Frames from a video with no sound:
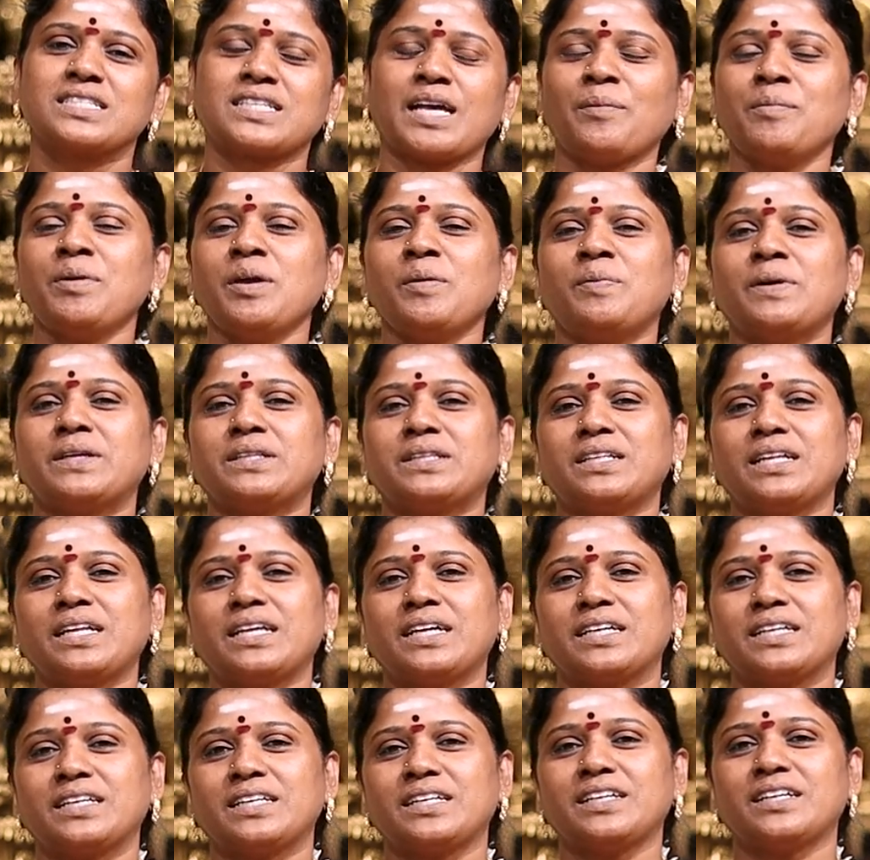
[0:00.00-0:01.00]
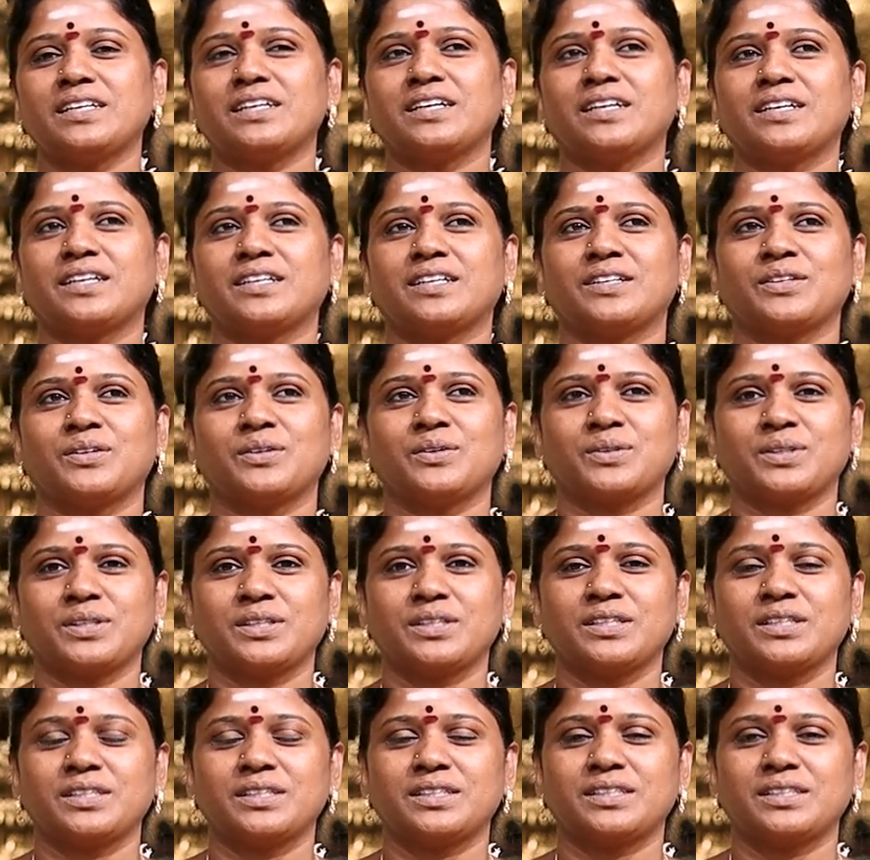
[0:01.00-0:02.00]
சமீபத்தில்
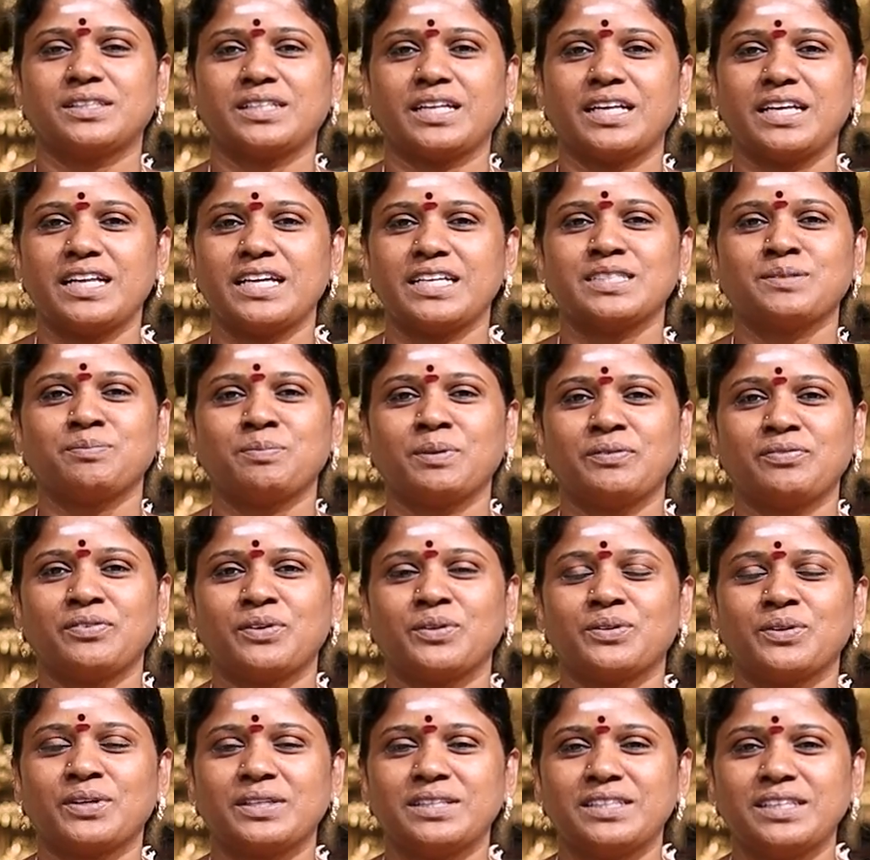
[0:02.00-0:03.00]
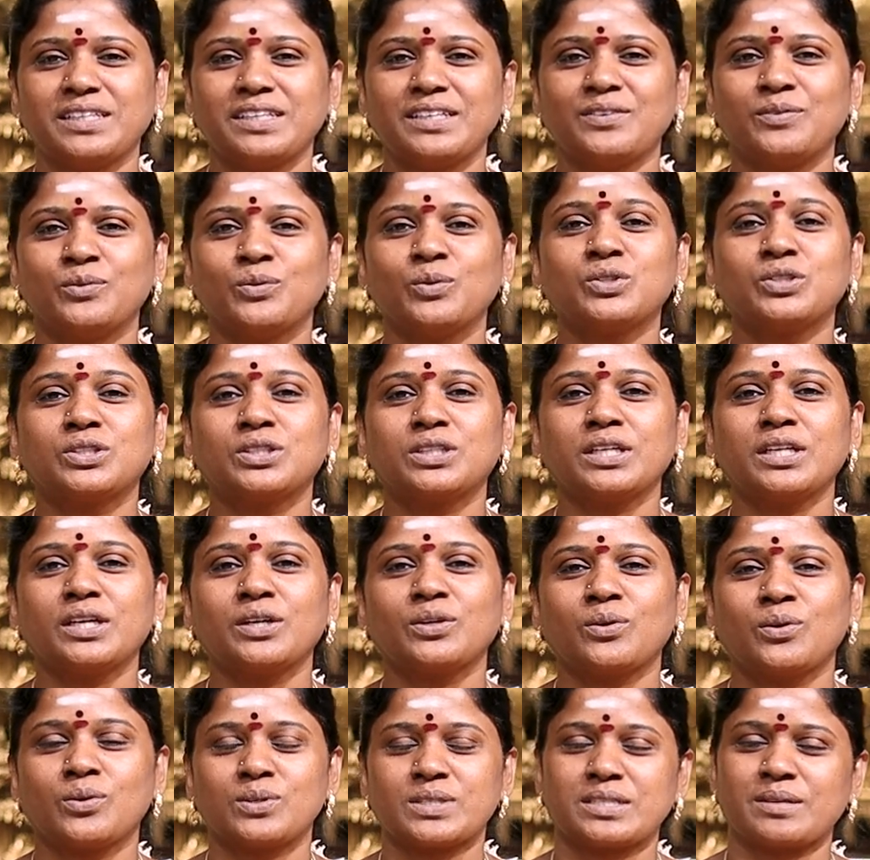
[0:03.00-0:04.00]
ஒரு த்ரீ டேஸ் பிஃபோர் வந்து
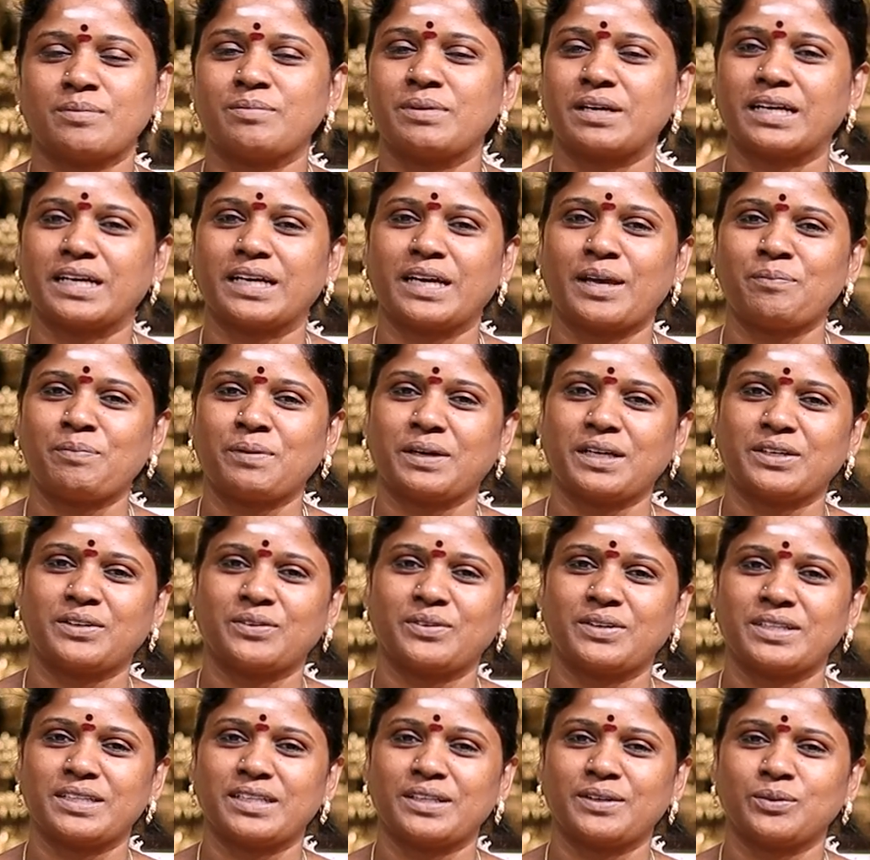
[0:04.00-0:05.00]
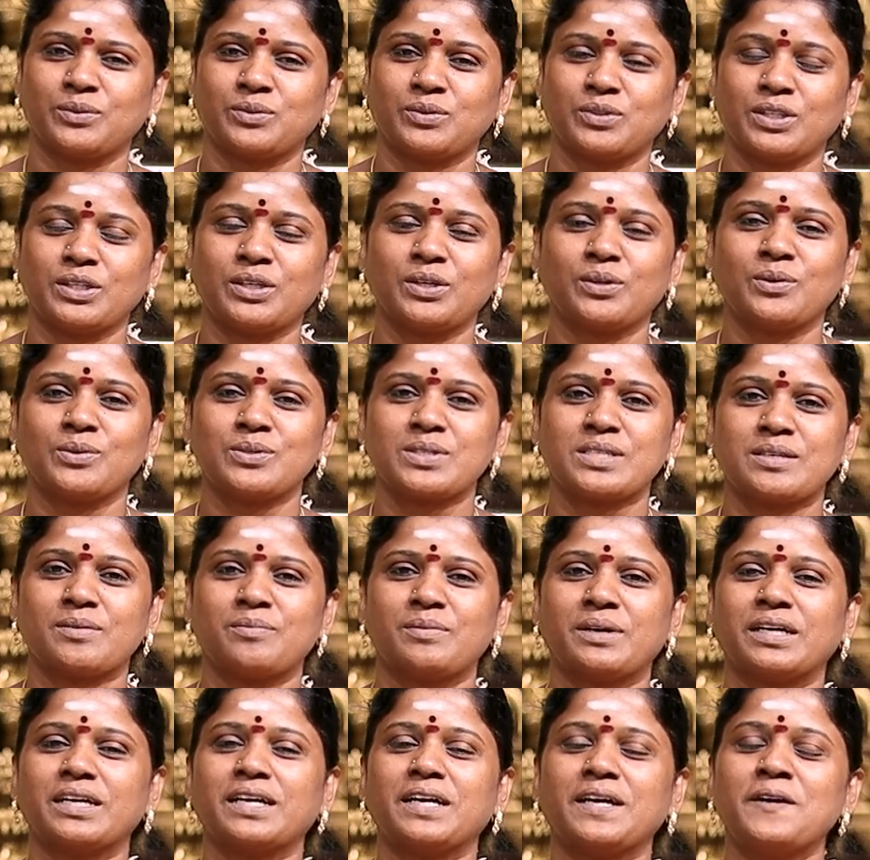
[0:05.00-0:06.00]
உத்தரகோச மங்கை போயிட்டு வந்தேன் உத்தரகோச
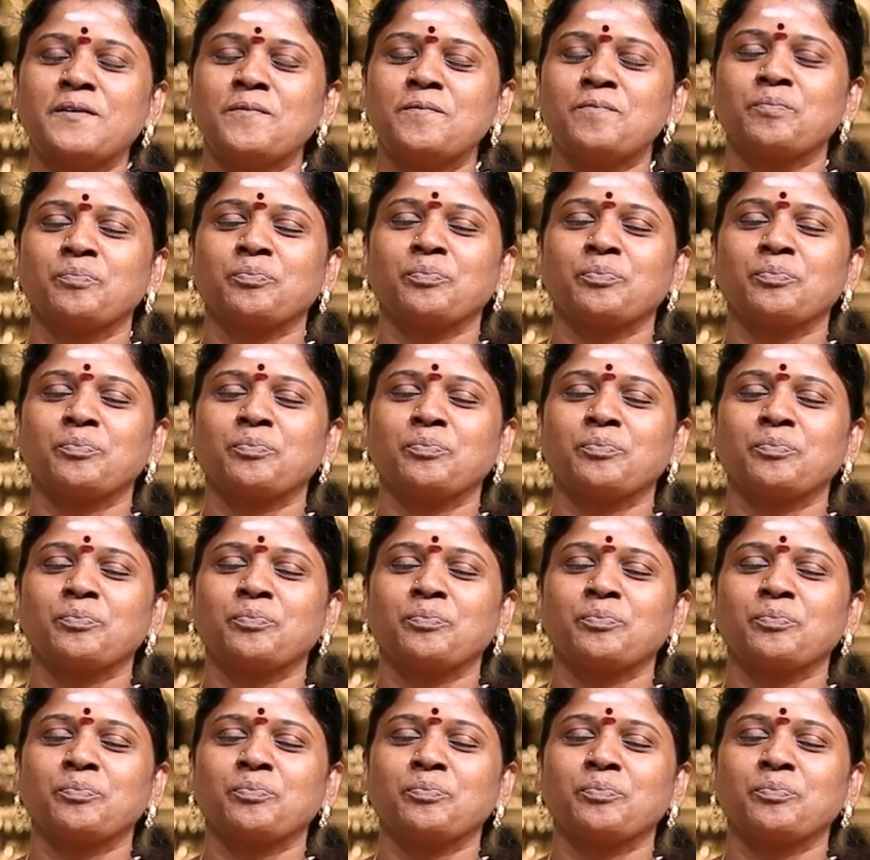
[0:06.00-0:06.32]
மங்கை